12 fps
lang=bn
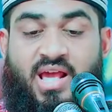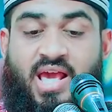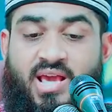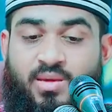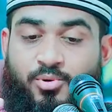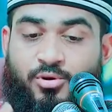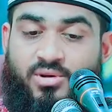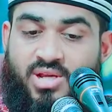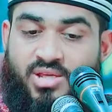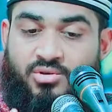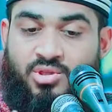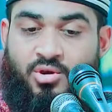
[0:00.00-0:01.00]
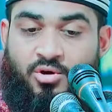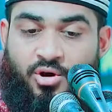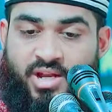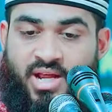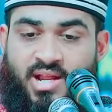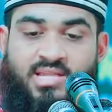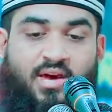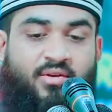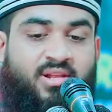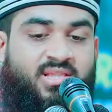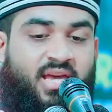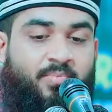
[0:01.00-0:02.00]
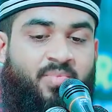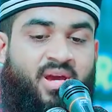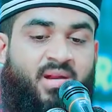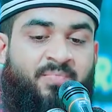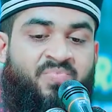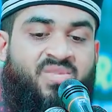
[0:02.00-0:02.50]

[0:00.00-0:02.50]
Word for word: এই ভুলটা যদি করেন তাহলে দেখবেন